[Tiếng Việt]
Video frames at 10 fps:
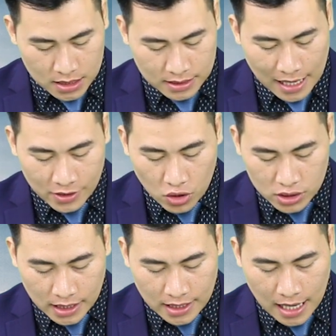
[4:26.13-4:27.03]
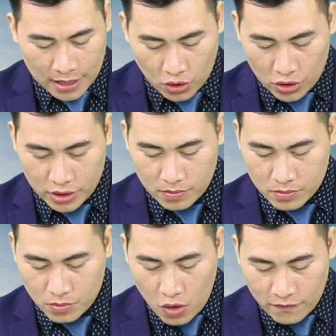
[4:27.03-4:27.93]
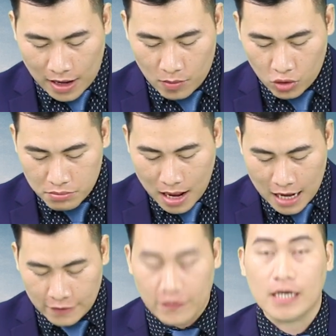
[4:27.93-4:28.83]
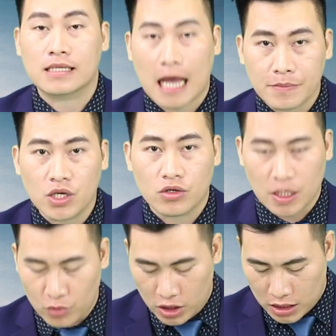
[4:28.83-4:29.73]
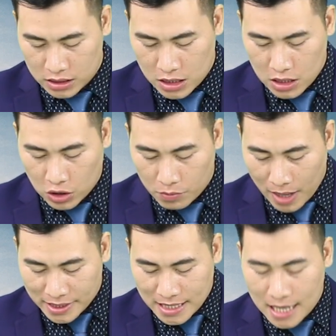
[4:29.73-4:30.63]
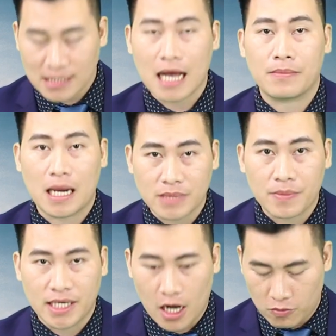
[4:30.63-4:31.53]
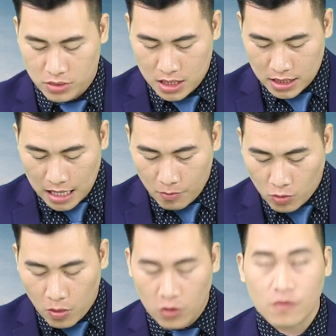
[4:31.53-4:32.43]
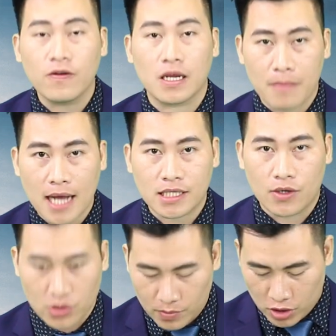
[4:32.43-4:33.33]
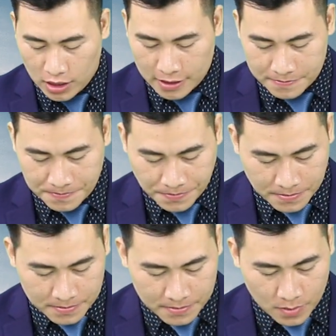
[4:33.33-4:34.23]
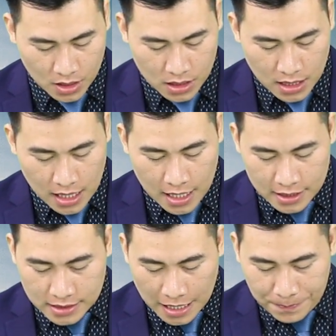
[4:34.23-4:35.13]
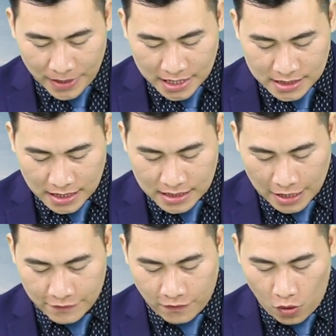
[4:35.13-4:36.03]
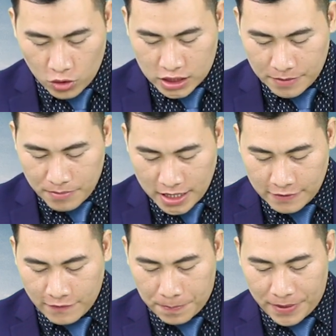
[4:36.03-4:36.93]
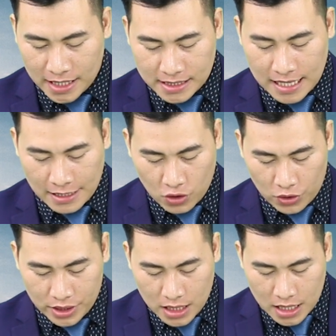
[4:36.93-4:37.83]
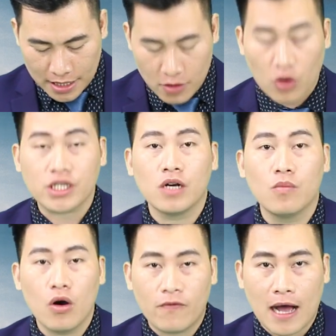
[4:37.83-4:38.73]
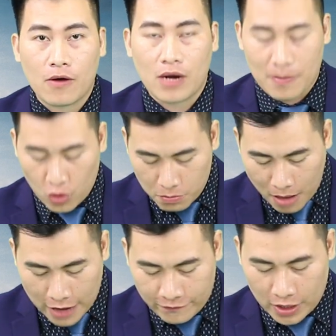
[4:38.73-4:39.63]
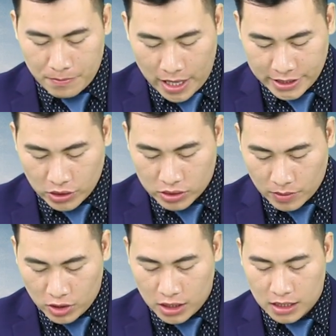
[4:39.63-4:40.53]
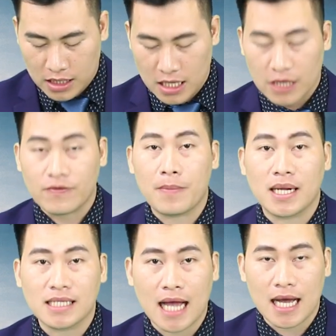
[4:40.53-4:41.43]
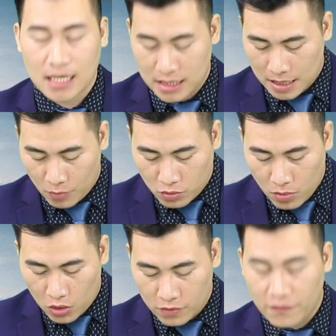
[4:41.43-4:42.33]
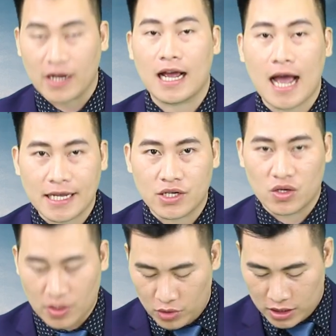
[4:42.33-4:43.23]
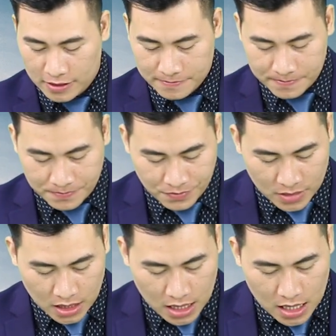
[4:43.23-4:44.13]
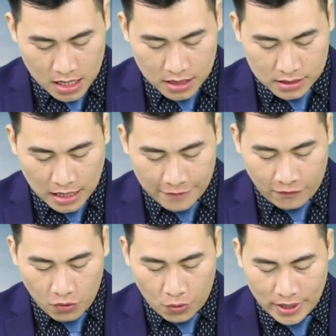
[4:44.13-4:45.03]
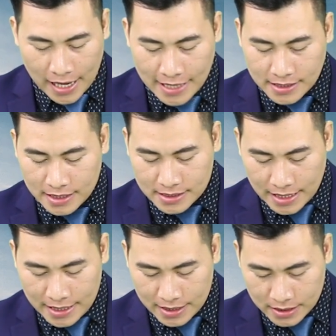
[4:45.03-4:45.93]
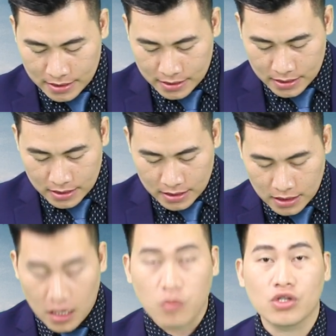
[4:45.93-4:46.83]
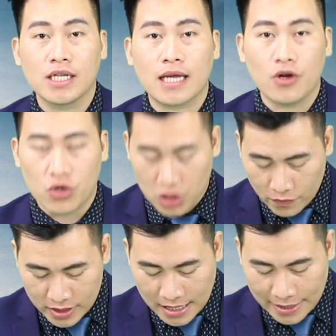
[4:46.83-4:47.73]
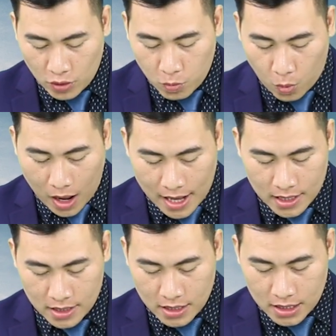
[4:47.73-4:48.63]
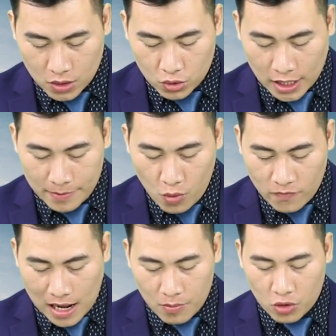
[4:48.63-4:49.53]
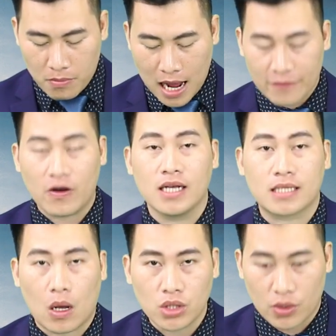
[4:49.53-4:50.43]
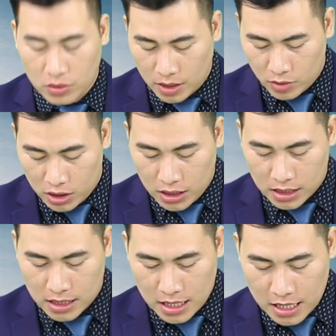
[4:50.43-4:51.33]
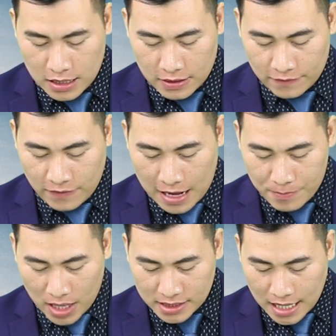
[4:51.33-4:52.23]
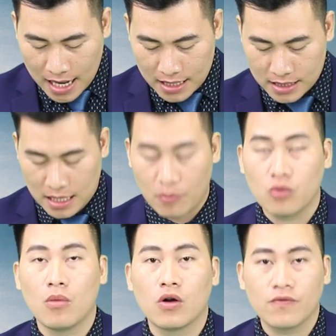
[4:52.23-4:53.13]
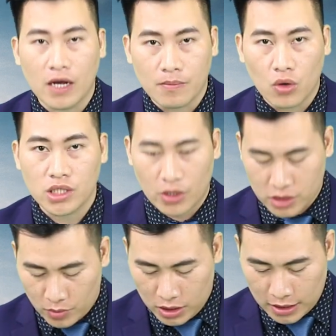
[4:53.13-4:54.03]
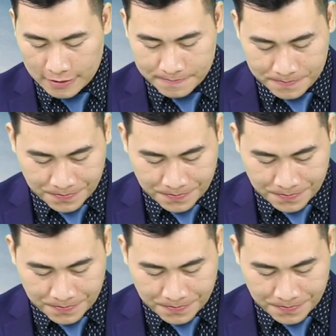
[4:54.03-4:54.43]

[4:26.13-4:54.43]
Tại Doji Hà Nội mua vào 43,8 triệu đồng trên một lượng, còn bán ra giảm 500.000 đồng là 44,3 triệu đồng trên một lượng. Tại PNG thành phố Hồ Chí Minh và PNG Hà Nội đều có chiều mua vào là 43,7 triệu đồng trên một lượng và bán ra là 44,2 triệu đồng trên một lượng. Tại Phú Quý SGC không có gì thay đổi so với ngày hôm qua. Cụ thể mua vào 43,6 triệu đồng trên một lượng và bán ra là 44,4 triệu đồng trên một lượng.